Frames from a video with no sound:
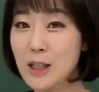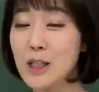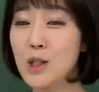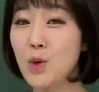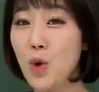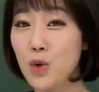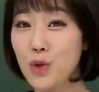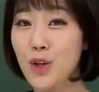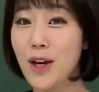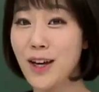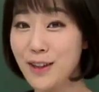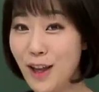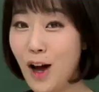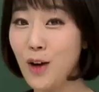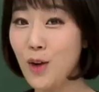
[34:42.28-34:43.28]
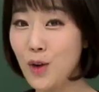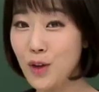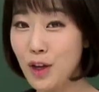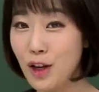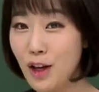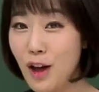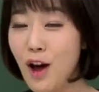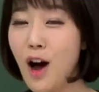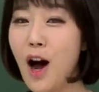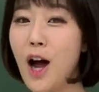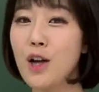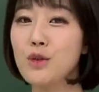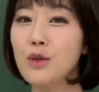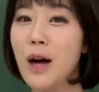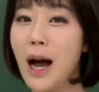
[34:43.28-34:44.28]
직원들에게 분들에 당연히
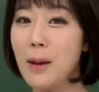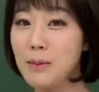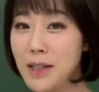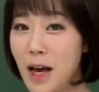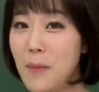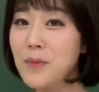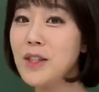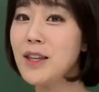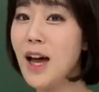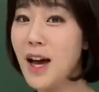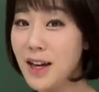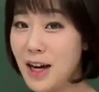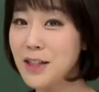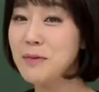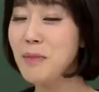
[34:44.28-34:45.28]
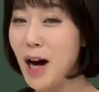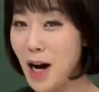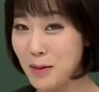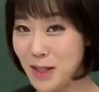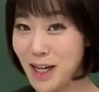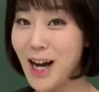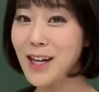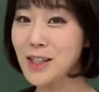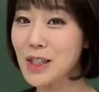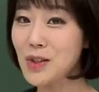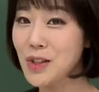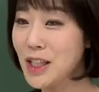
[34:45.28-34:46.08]
아이고 감사합니다 라는 마음을 가지고